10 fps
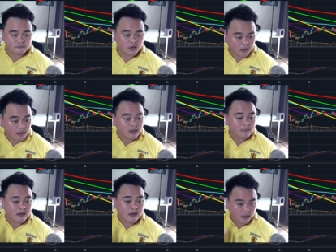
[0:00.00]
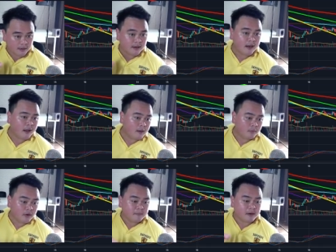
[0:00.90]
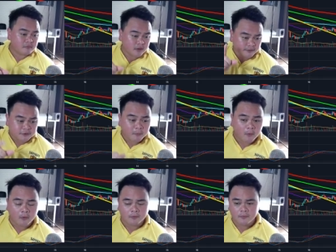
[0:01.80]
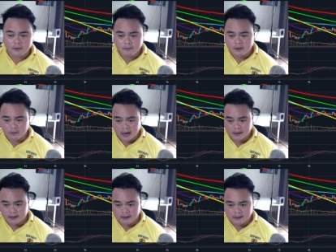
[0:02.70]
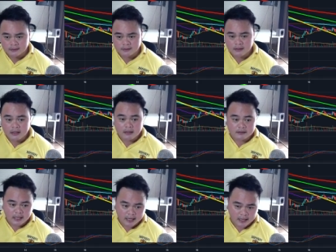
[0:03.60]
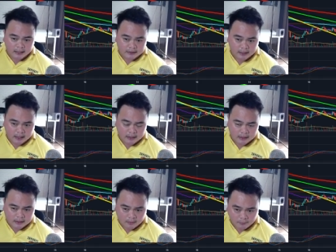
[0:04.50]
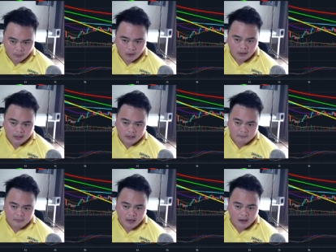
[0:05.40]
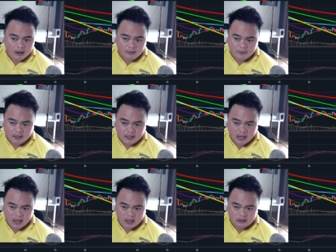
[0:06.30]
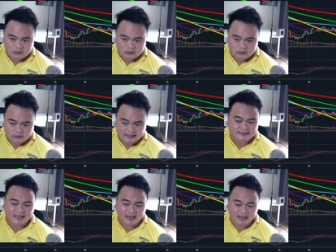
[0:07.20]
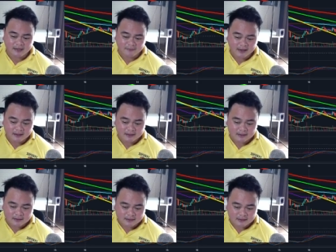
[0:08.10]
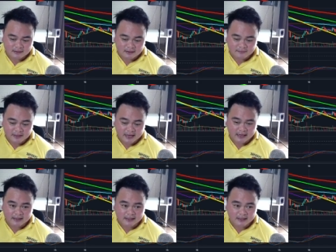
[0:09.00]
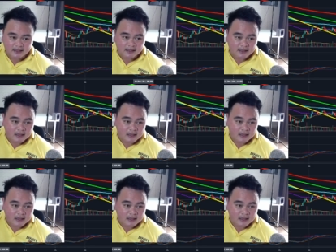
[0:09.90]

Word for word: เลอร์ไหมเลอร์แน่เพราะนี่มัน1ชั่วโมงมันมีโอกาสเลอร์แต่ทั้งนี้ทั้งปวงเนี่ยมันเริ่มที่จะสั่นแล้วเห็นไหมเริ่มมีการทิ้งแล้ว